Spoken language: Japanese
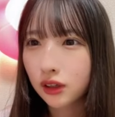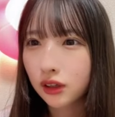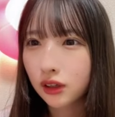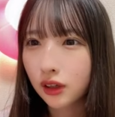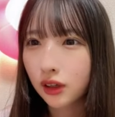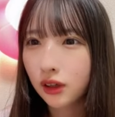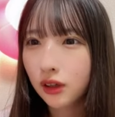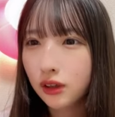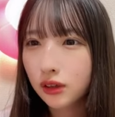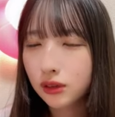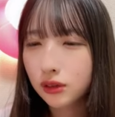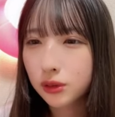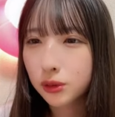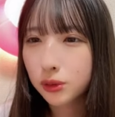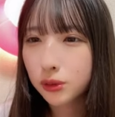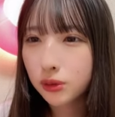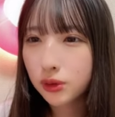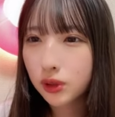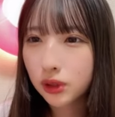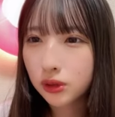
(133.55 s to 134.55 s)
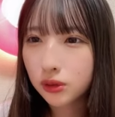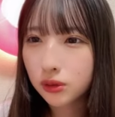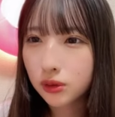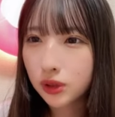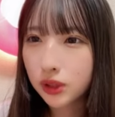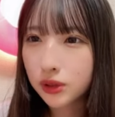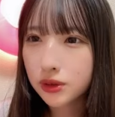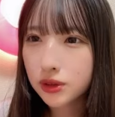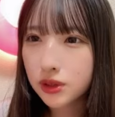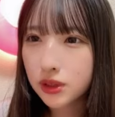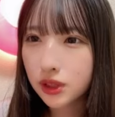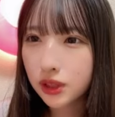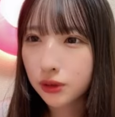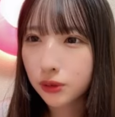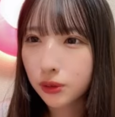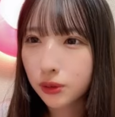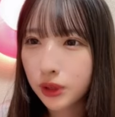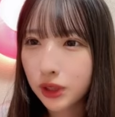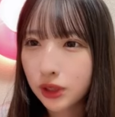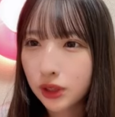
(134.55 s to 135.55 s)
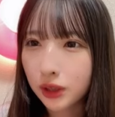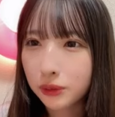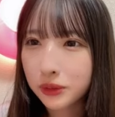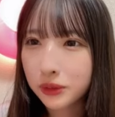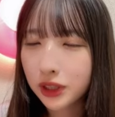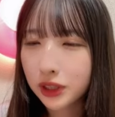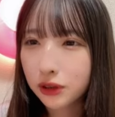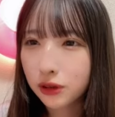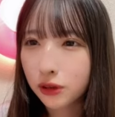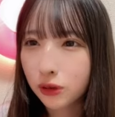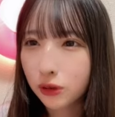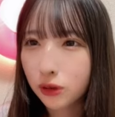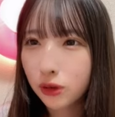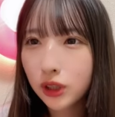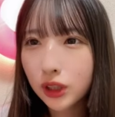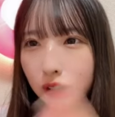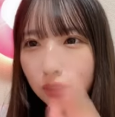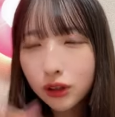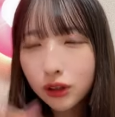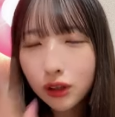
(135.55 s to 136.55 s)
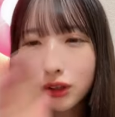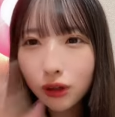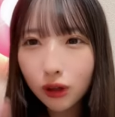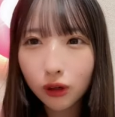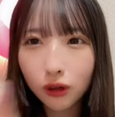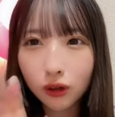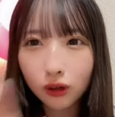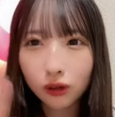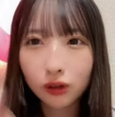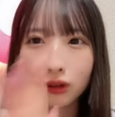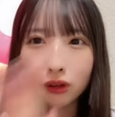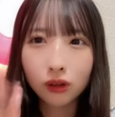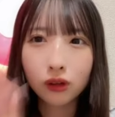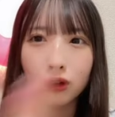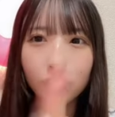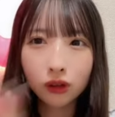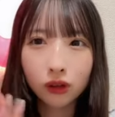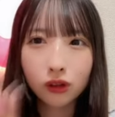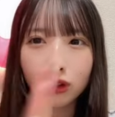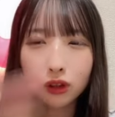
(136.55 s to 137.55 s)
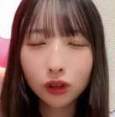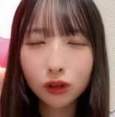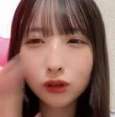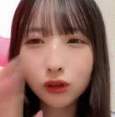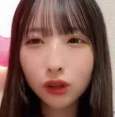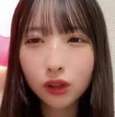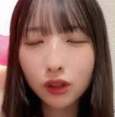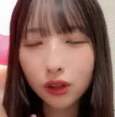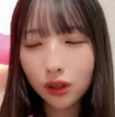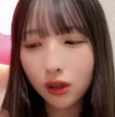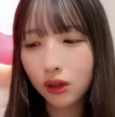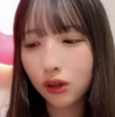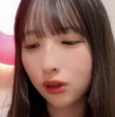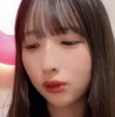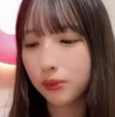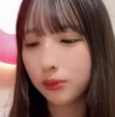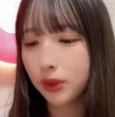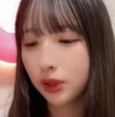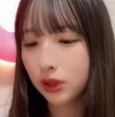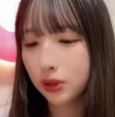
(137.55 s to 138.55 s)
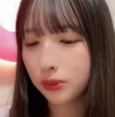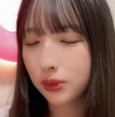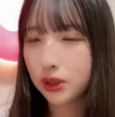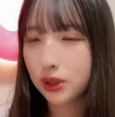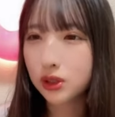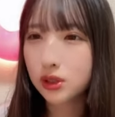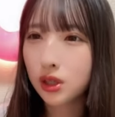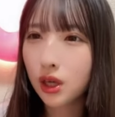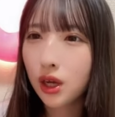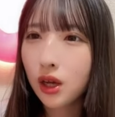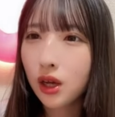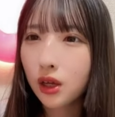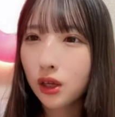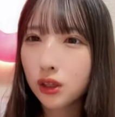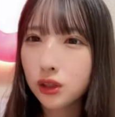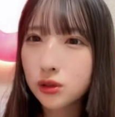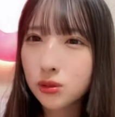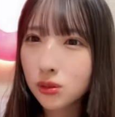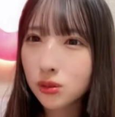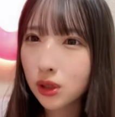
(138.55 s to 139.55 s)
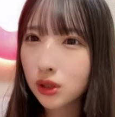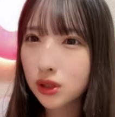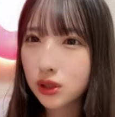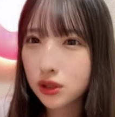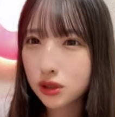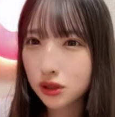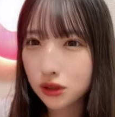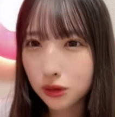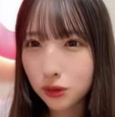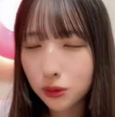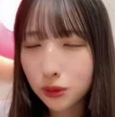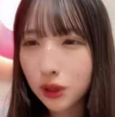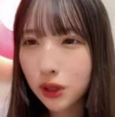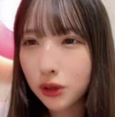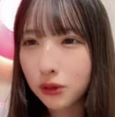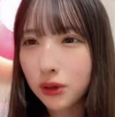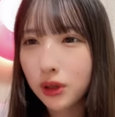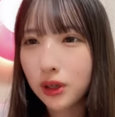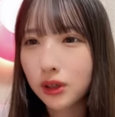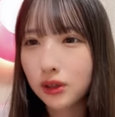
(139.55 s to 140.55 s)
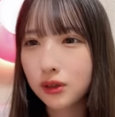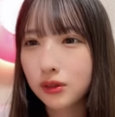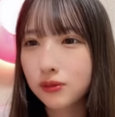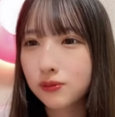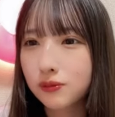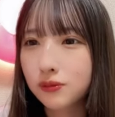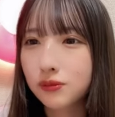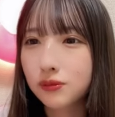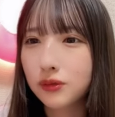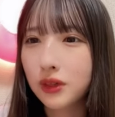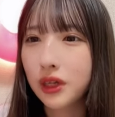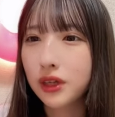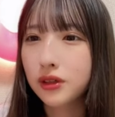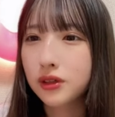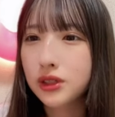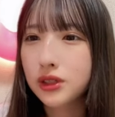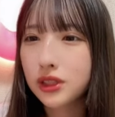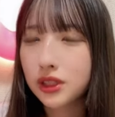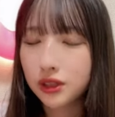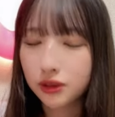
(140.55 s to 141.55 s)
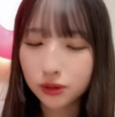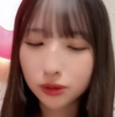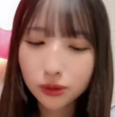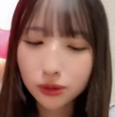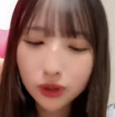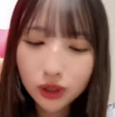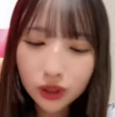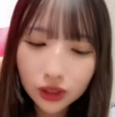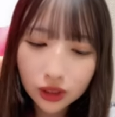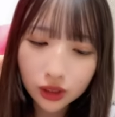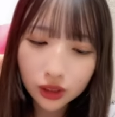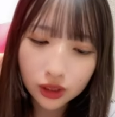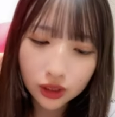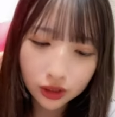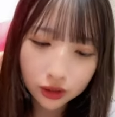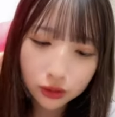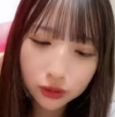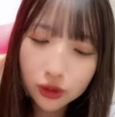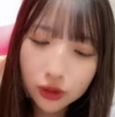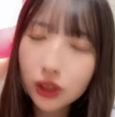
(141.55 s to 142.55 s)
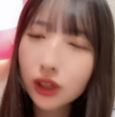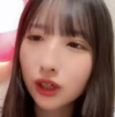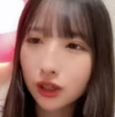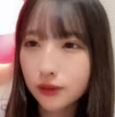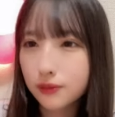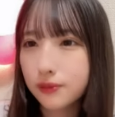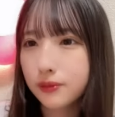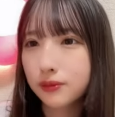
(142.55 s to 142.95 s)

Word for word: あ10日の FC 岐阜応援隊見に行くおやったやった待ってますそうなんです10日は FC 岐阜10日だったっけ10日か